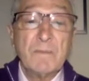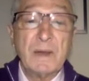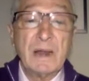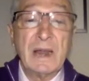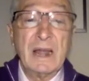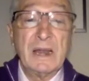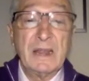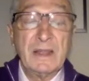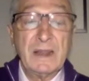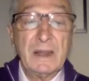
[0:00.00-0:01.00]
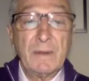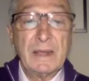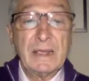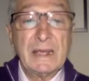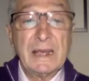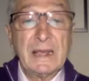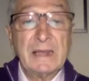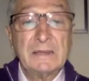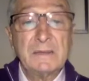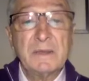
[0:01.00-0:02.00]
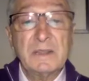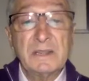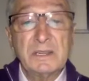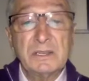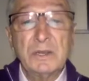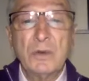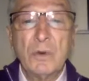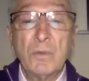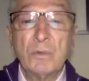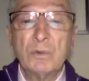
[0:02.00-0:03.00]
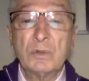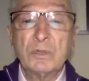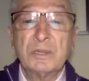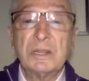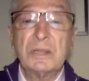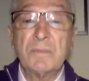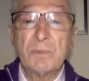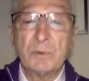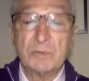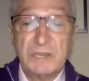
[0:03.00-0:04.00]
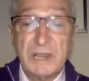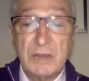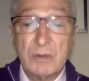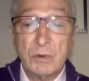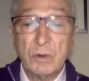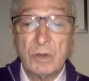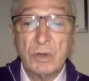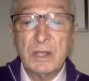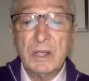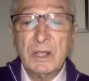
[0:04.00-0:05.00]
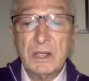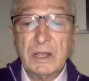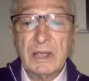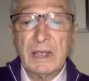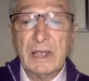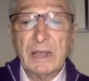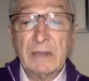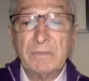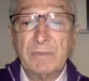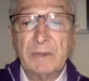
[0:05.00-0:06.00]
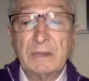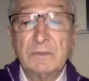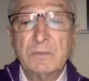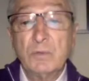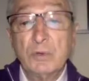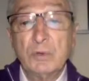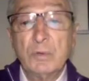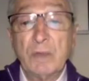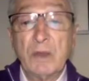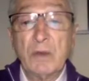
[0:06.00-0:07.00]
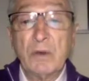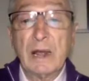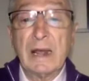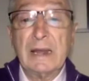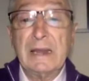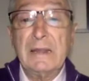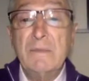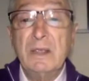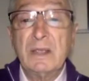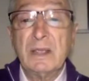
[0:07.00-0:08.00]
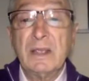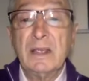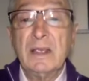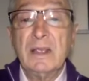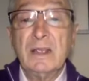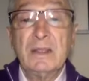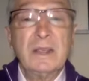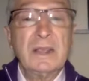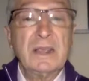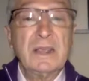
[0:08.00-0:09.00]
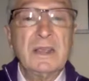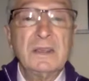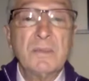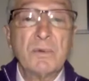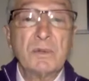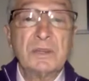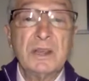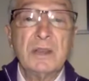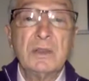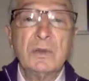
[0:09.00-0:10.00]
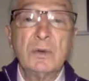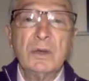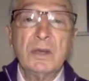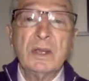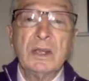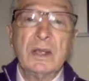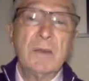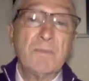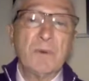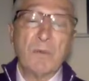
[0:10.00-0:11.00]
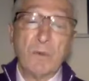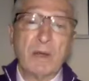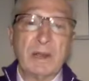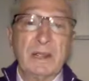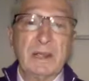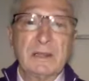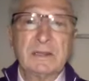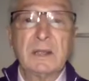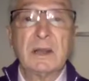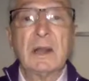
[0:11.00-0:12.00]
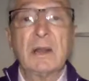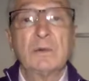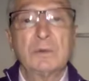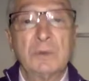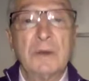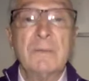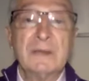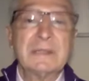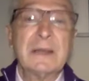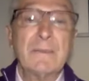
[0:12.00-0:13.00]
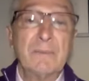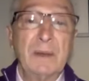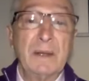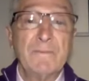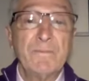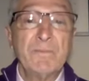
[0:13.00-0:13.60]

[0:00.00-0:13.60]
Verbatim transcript: para el área de la bahía es de 25.7%, que eh, es muy superior al límite de 15% que provocaría esta clausura más amplia.